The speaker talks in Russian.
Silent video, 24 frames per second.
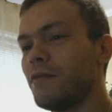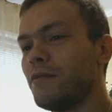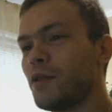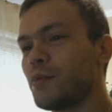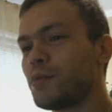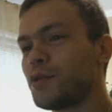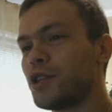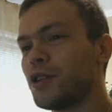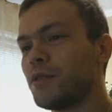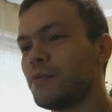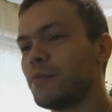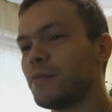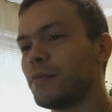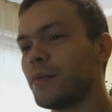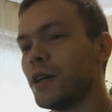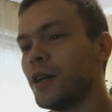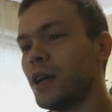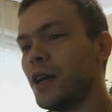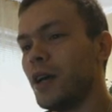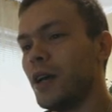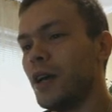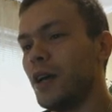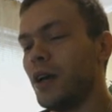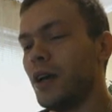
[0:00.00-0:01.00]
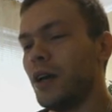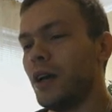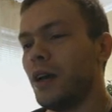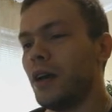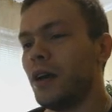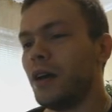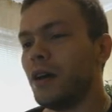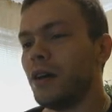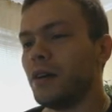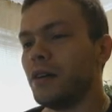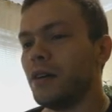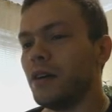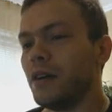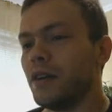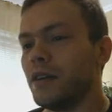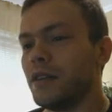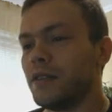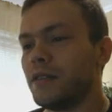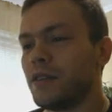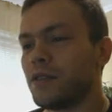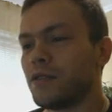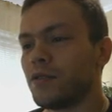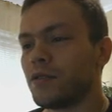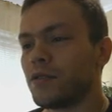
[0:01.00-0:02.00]
общем, а
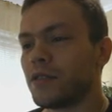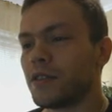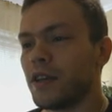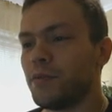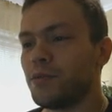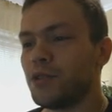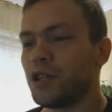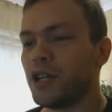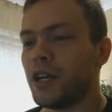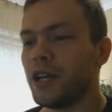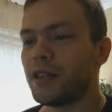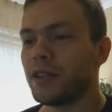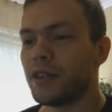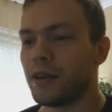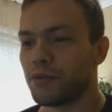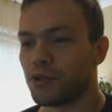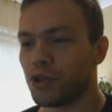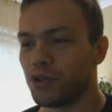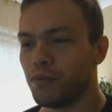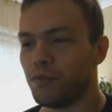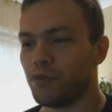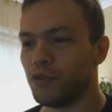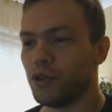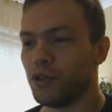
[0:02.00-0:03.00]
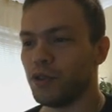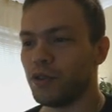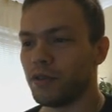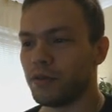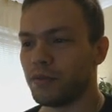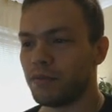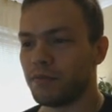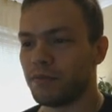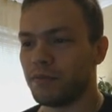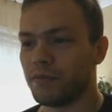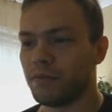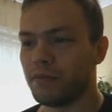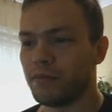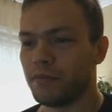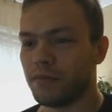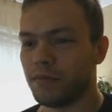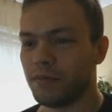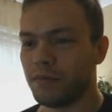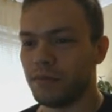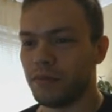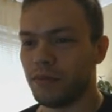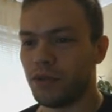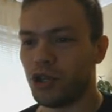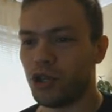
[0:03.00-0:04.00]
здесь он сообщает нам, что будет
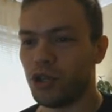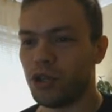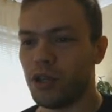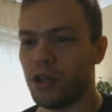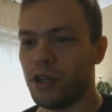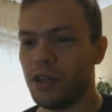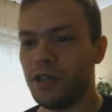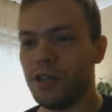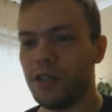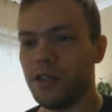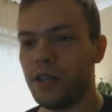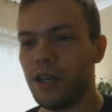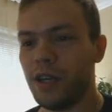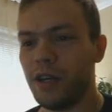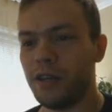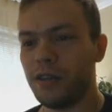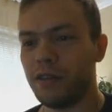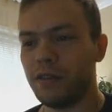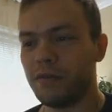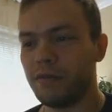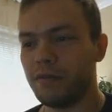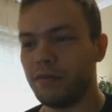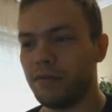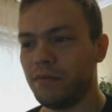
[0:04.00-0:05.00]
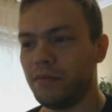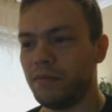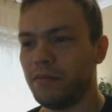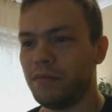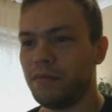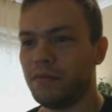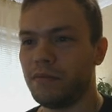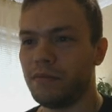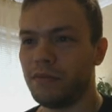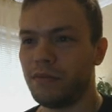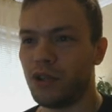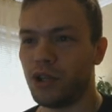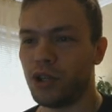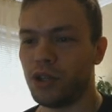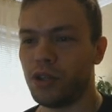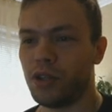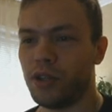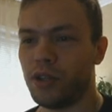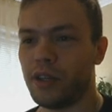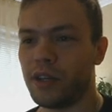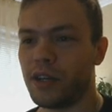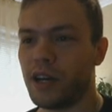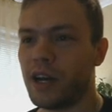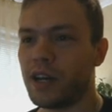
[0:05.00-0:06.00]
4 недели,
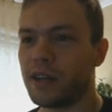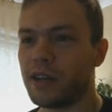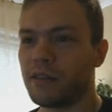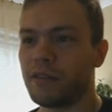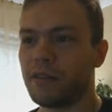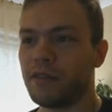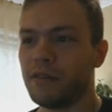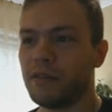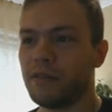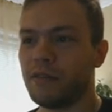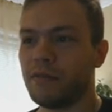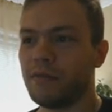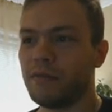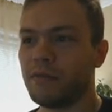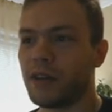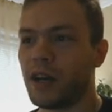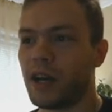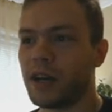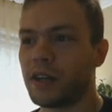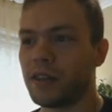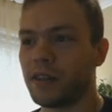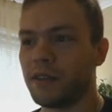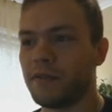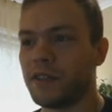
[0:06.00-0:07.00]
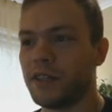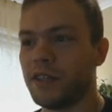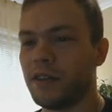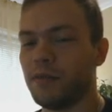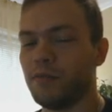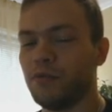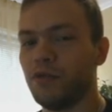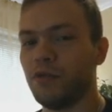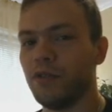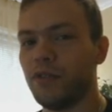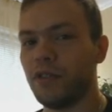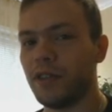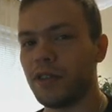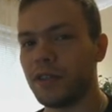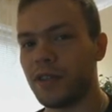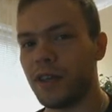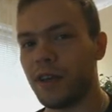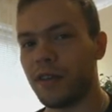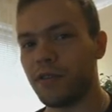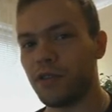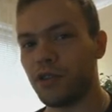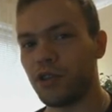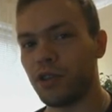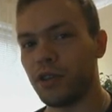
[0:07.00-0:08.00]
4 карты. Карты все будут
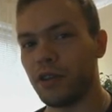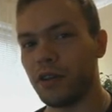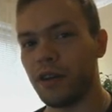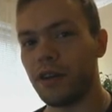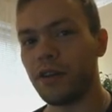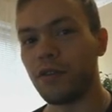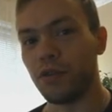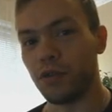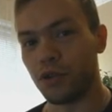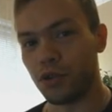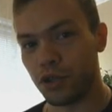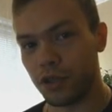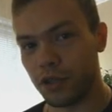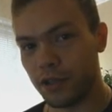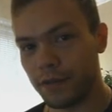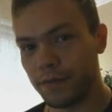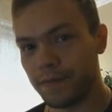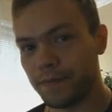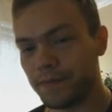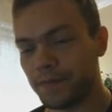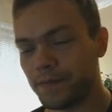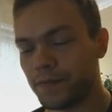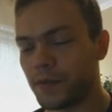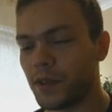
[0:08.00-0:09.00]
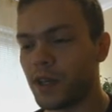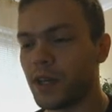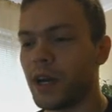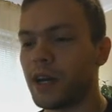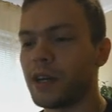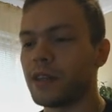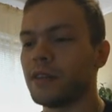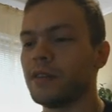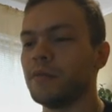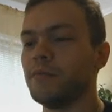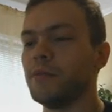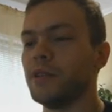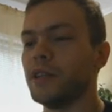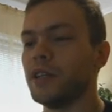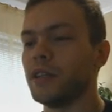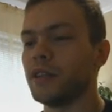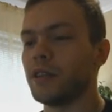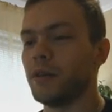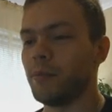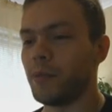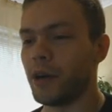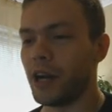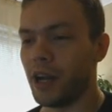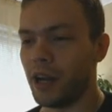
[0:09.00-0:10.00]
достаточно хорошие. Карты мы
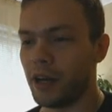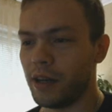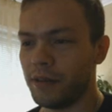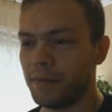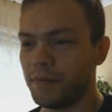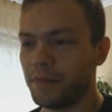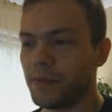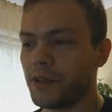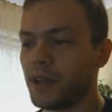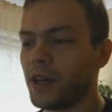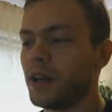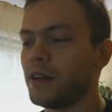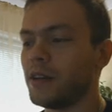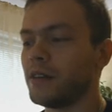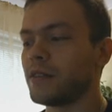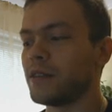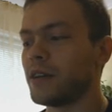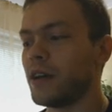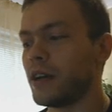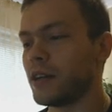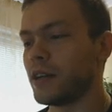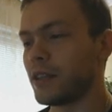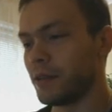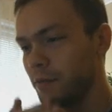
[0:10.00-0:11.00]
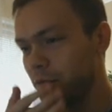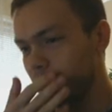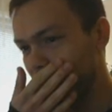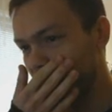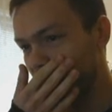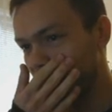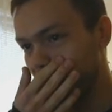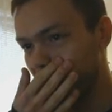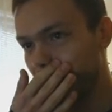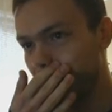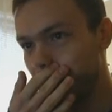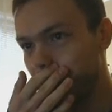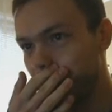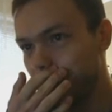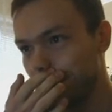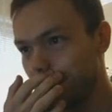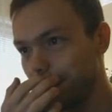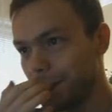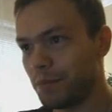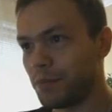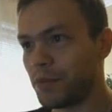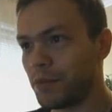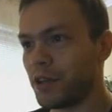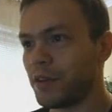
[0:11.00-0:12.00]
отобрали. С картами все
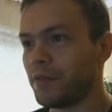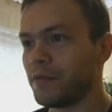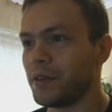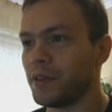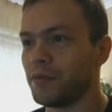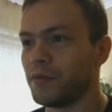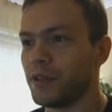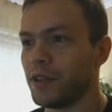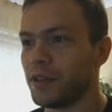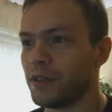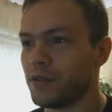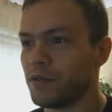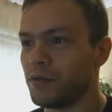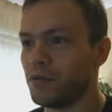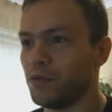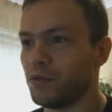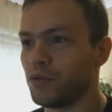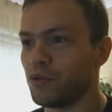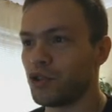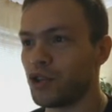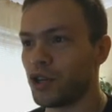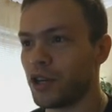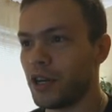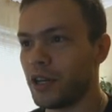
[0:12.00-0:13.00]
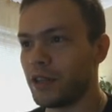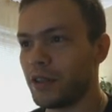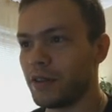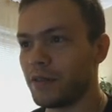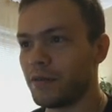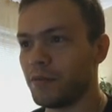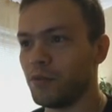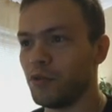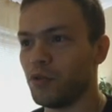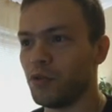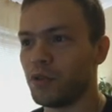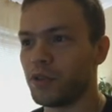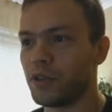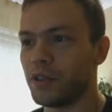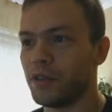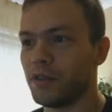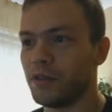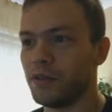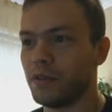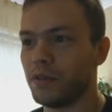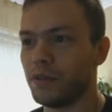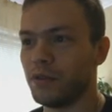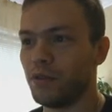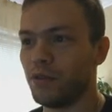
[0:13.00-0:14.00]
отлично. Первая у нас Гулч
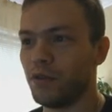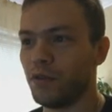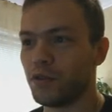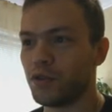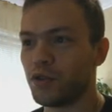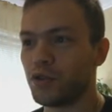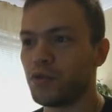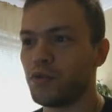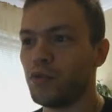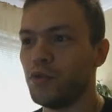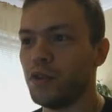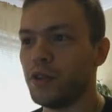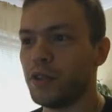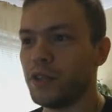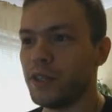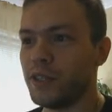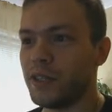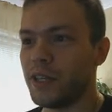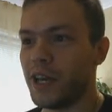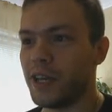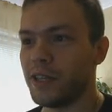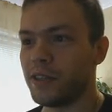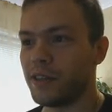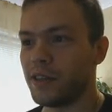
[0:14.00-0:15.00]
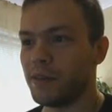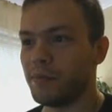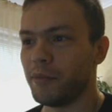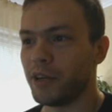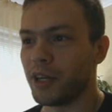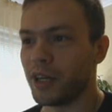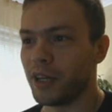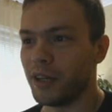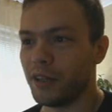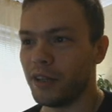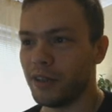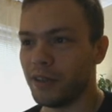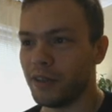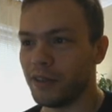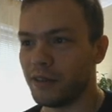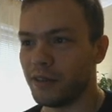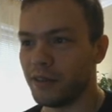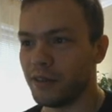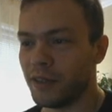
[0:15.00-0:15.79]
Многие олдскульные дядьки могли,